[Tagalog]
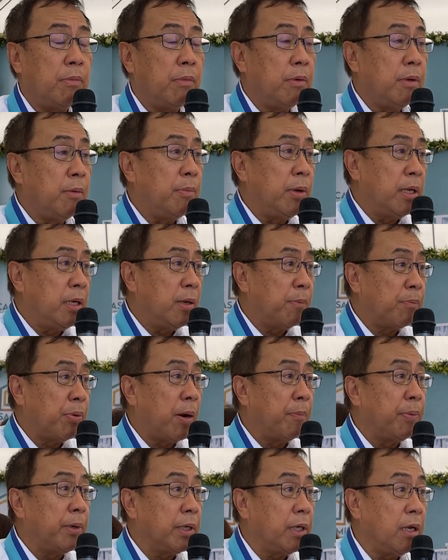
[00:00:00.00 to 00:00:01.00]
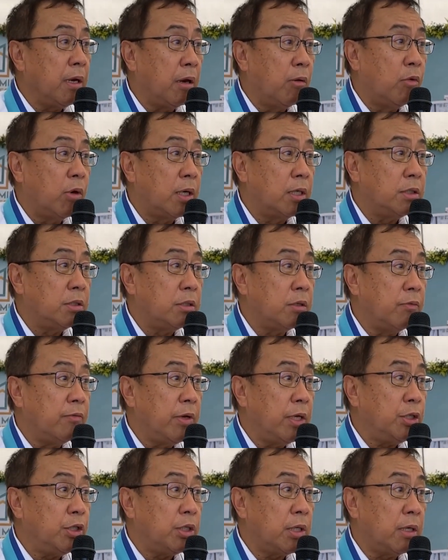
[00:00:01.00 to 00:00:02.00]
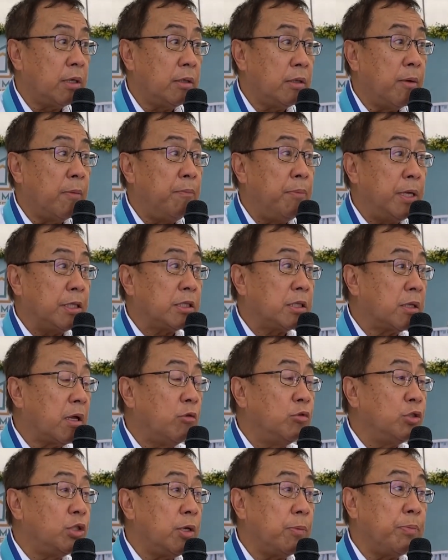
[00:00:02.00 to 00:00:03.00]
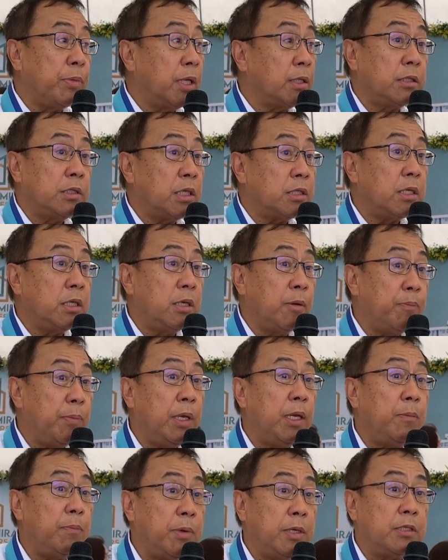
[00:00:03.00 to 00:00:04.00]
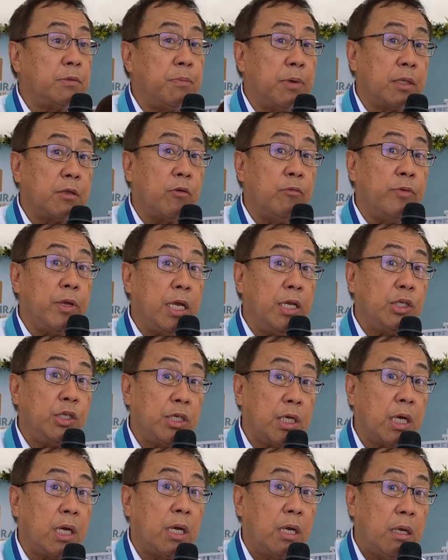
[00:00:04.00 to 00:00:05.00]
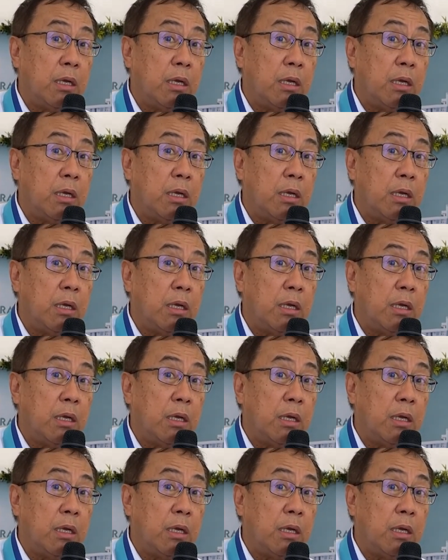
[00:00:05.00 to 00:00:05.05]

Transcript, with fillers: the by the Property Awards of Asia, the best township not just in the Philippines but of Asia.